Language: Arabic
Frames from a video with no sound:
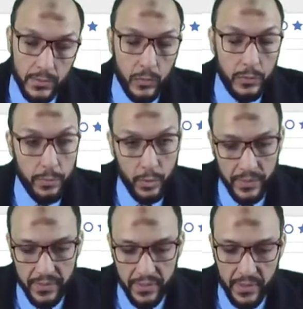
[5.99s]

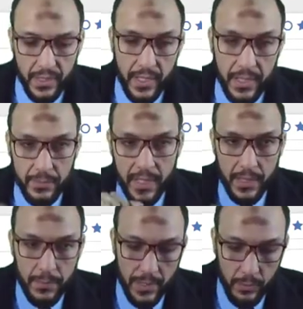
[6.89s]
والبروبرتي هنبدا
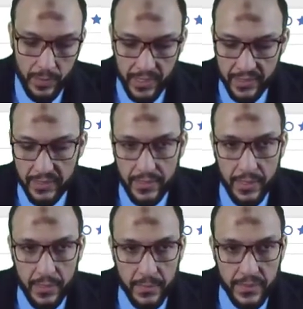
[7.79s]
نعمل اول كلاس لينا